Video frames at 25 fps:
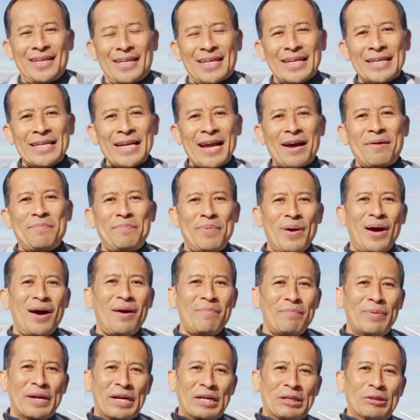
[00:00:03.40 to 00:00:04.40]

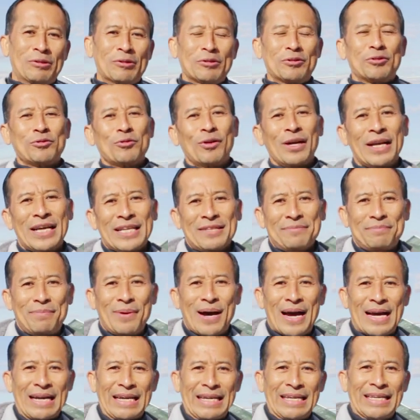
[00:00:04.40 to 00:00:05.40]
Kenapa begitu sulit
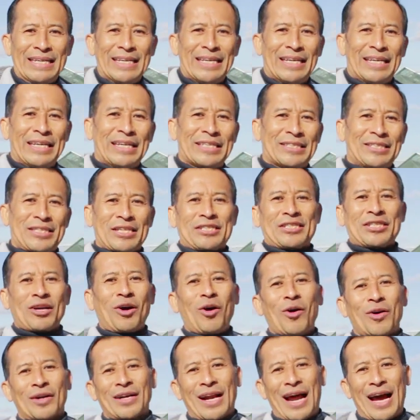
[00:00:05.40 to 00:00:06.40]
bagi
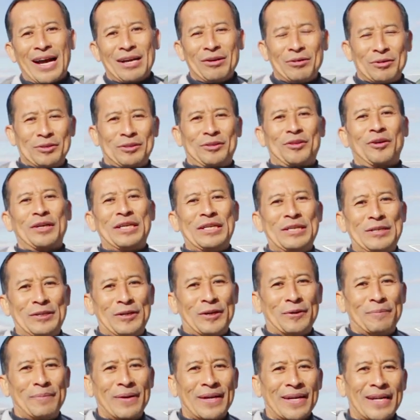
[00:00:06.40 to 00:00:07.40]
seseorang untuk
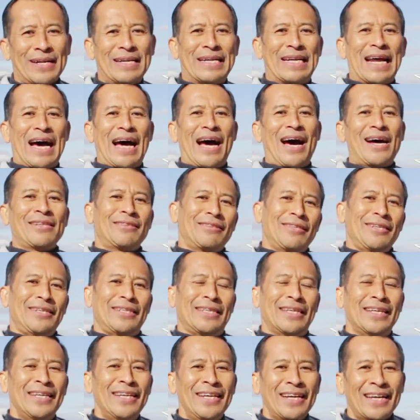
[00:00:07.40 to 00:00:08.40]
hidup rendah
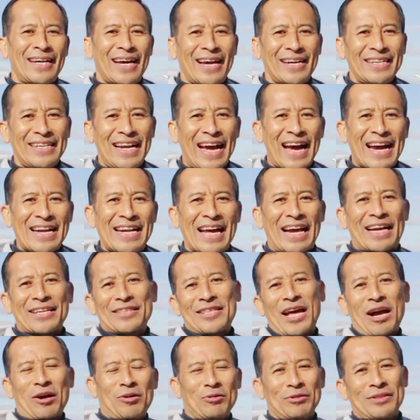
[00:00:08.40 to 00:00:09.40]
hati? Karena ada
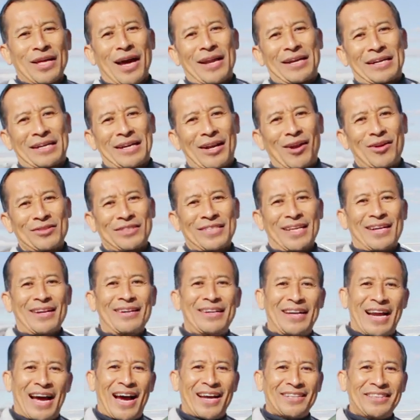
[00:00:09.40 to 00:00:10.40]
ketakutan. Kalau
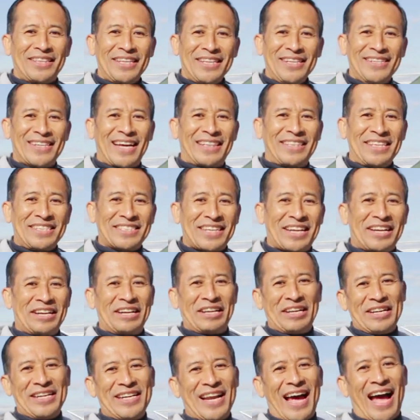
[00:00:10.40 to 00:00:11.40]
saya rendah hati, nanti saya
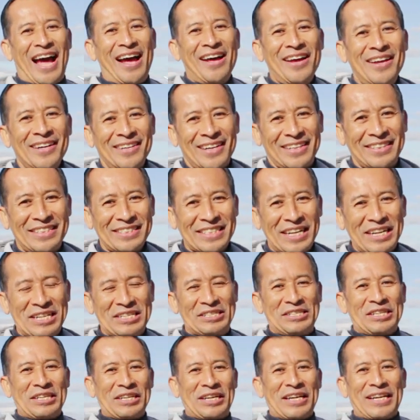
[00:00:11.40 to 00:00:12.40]
dihina, nanti saya
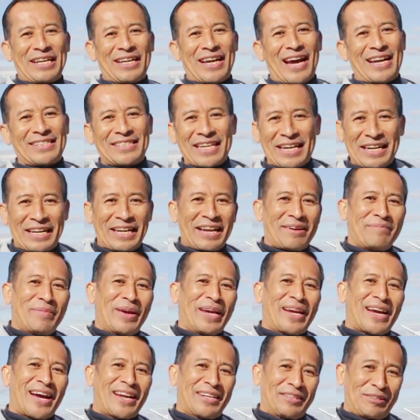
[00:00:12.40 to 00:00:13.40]
disingkirkan, saya
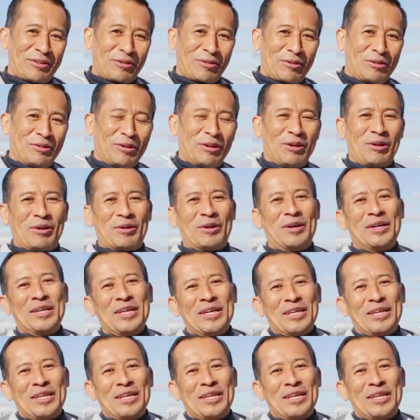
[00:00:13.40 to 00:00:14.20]
diremehkan. Tunggu dulu.